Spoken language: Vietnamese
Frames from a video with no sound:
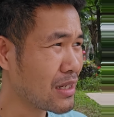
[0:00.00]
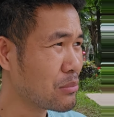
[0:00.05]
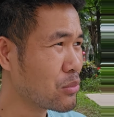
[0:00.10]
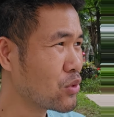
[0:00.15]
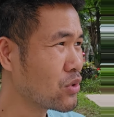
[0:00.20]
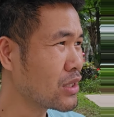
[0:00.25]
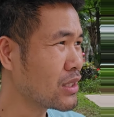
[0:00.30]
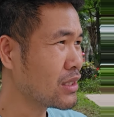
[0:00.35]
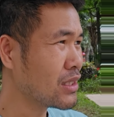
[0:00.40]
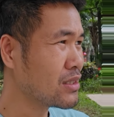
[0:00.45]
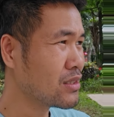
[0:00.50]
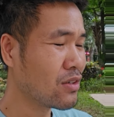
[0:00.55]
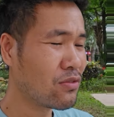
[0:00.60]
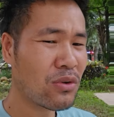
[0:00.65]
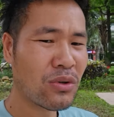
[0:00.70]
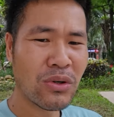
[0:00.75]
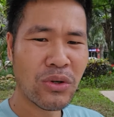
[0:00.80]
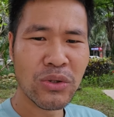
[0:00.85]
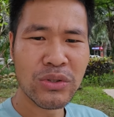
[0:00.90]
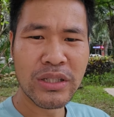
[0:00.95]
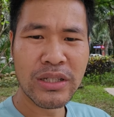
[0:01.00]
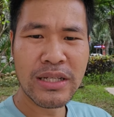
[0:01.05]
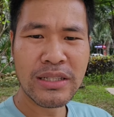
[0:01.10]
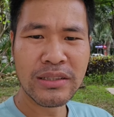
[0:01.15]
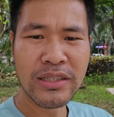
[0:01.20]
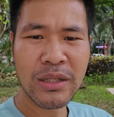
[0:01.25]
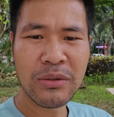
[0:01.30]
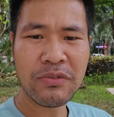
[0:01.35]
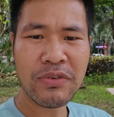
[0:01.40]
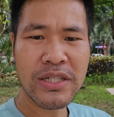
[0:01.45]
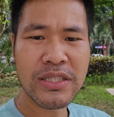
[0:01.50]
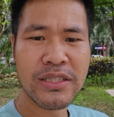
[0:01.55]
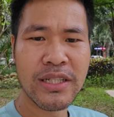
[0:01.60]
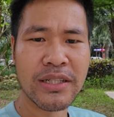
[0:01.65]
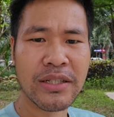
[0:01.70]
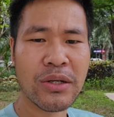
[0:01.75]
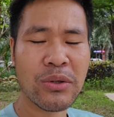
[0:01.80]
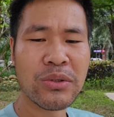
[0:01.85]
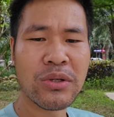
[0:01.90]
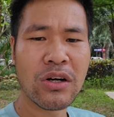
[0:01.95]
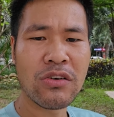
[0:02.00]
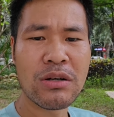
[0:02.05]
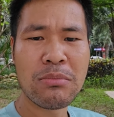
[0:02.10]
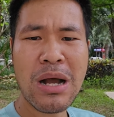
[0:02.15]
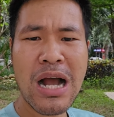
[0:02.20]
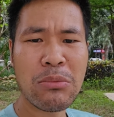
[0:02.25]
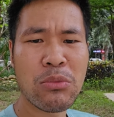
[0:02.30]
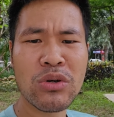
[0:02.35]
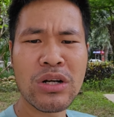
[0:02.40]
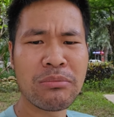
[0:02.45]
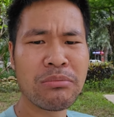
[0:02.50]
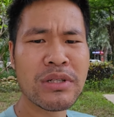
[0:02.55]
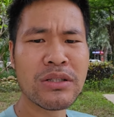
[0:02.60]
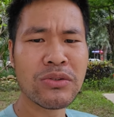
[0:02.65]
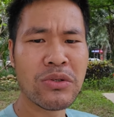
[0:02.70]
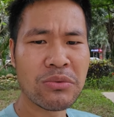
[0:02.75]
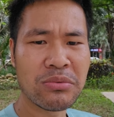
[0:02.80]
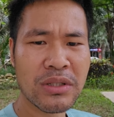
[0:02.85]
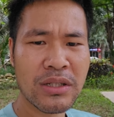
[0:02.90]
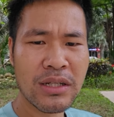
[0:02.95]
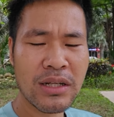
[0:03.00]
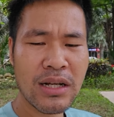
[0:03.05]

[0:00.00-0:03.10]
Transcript: muốn cái thị trường phục hồi thì kinh tế phải phát triển đâu đó phải ba bốn năm liên tục,